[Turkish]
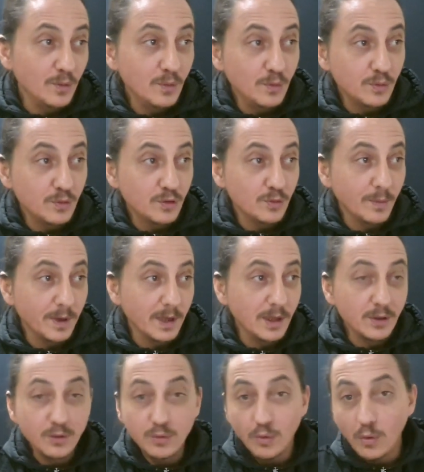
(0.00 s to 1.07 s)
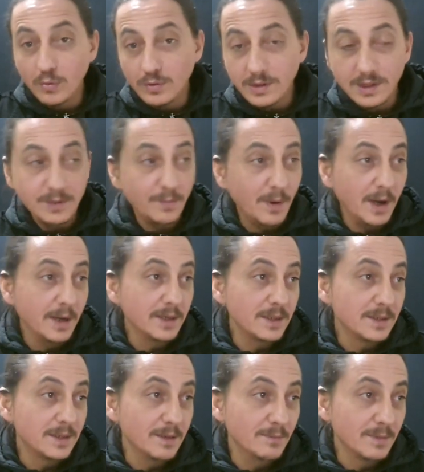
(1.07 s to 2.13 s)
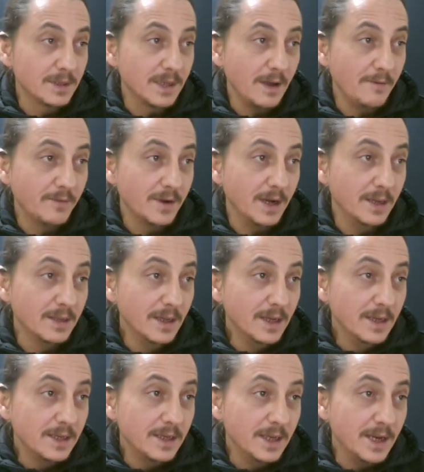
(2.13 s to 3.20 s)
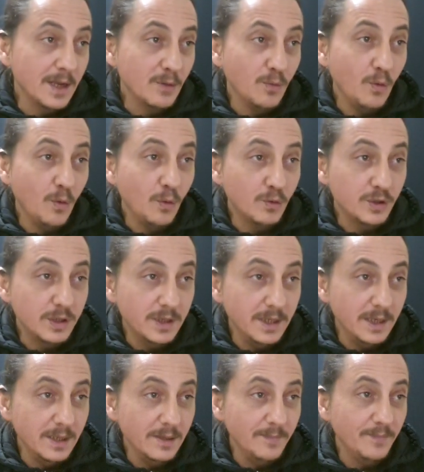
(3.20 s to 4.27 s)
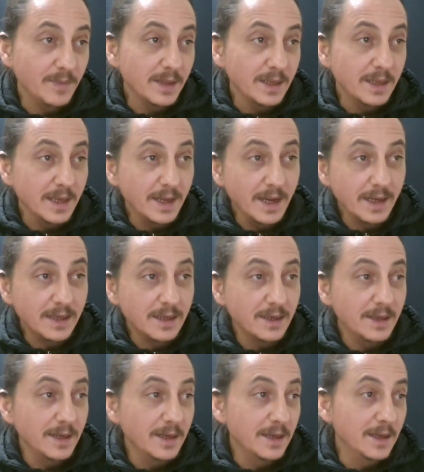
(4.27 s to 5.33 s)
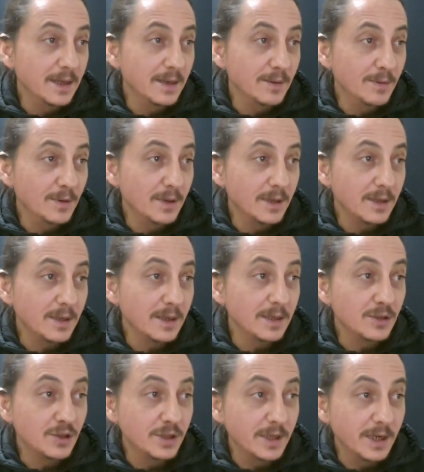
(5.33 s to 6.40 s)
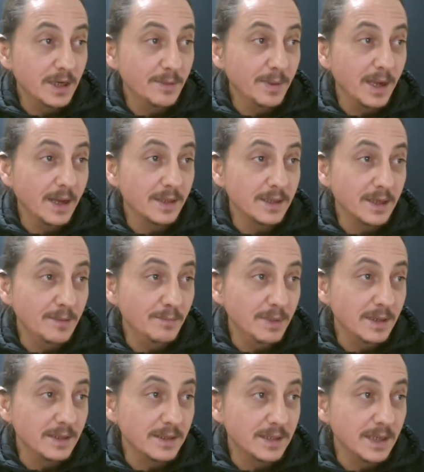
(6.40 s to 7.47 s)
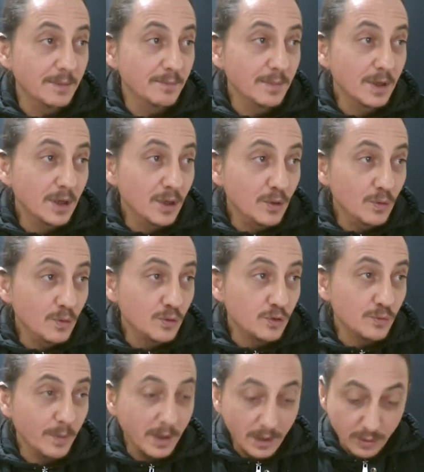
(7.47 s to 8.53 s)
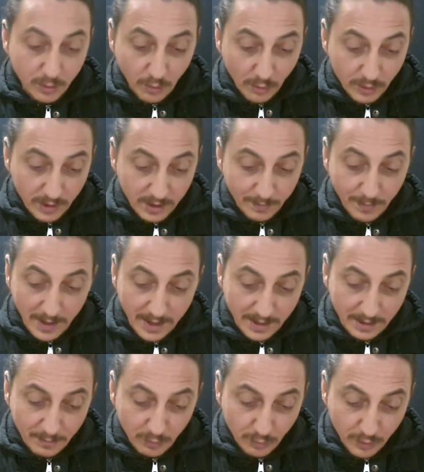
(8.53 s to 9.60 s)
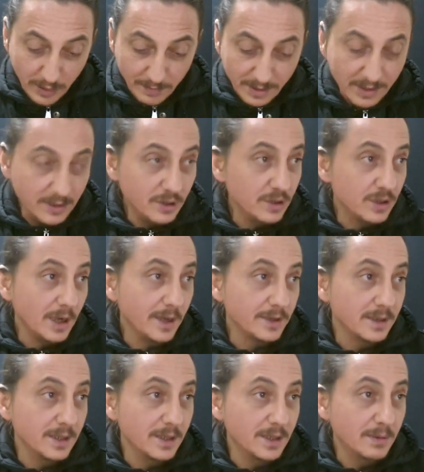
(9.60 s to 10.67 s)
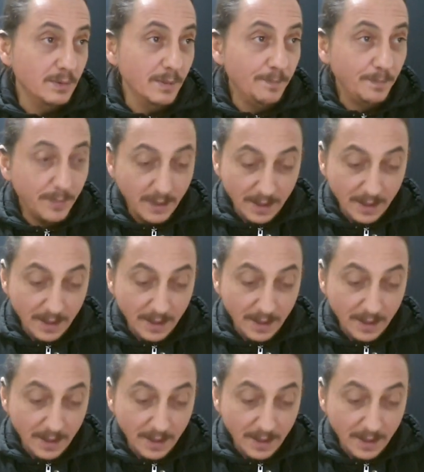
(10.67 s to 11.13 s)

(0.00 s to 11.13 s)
3 numaralı Drone Spy isimli safkan gerek orijini gerek e, işlerini beğendiğim bir isim. 3 numaralı Drone Spy burada birinci şansı ismim.